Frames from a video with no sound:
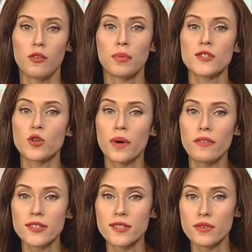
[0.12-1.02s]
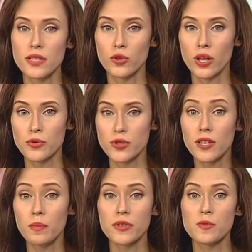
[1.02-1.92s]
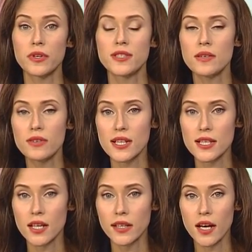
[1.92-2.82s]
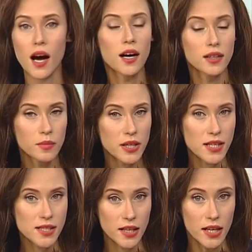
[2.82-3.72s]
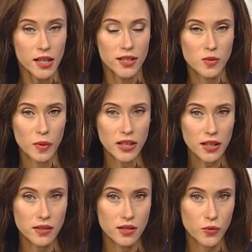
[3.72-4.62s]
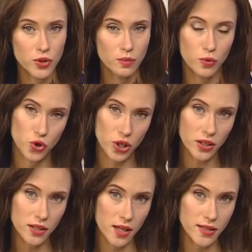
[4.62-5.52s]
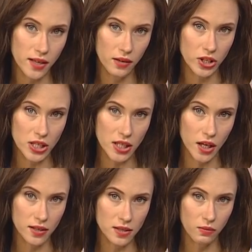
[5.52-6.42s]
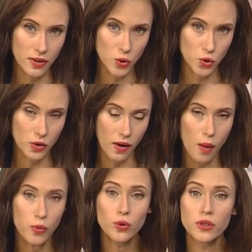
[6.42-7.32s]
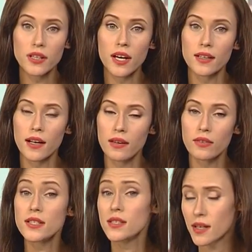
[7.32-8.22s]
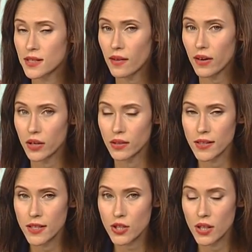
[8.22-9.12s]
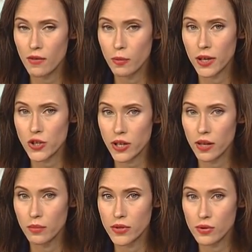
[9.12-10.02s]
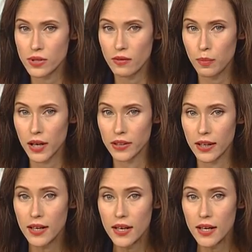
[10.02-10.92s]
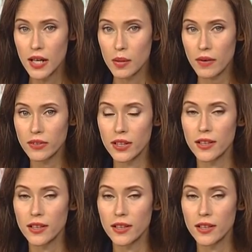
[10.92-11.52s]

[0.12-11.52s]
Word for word: В областном правительстве сегодня обсудили перспективы создания агломерации. Несмотря на дефицит бюджета и затягивание строительства восточного обхода, региональные власти не оставляют надежд на воплощение амбициозного плана. Правда,